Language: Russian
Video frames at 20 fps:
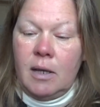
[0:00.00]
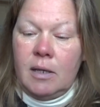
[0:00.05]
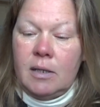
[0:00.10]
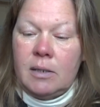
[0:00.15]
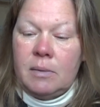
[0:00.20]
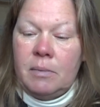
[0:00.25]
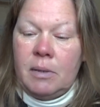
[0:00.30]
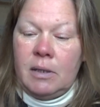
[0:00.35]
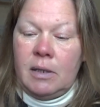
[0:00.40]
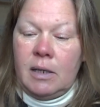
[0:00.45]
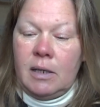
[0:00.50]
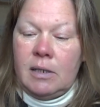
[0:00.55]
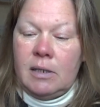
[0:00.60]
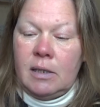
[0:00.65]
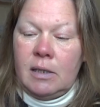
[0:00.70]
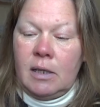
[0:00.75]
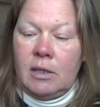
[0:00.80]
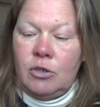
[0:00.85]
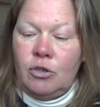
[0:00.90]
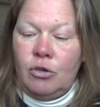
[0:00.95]
Смотрите,
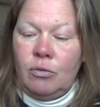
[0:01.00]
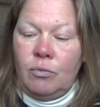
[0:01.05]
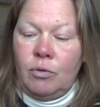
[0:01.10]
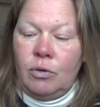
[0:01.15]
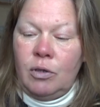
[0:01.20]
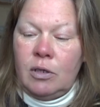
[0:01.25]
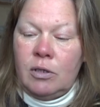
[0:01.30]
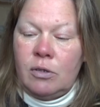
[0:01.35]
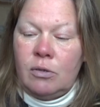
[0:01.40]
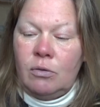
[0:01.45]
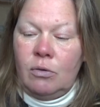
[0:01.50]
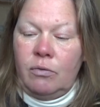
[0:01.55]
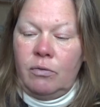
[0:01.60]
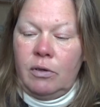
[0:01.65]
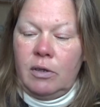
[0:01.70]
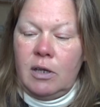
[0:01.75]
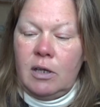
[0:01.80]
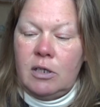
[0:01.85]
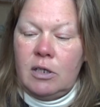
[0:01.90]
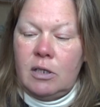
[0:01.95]
на чем он
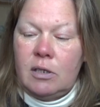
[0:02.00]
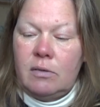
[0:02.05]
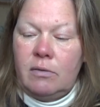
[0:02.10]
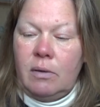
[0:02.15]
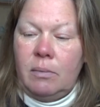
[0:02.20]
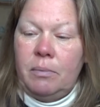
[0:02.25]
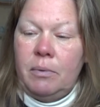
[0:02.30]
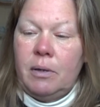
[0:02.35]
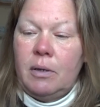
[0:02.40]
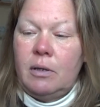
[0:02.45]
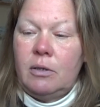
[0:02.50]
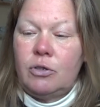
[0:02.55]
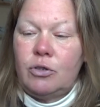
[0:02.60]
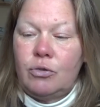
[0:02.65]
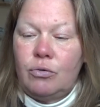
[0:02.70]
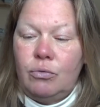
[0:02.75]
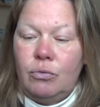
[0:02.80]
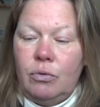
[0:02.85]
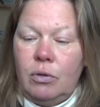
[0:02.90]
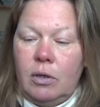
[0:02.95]
основан, я сейчас вам
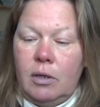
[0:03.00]
покажу...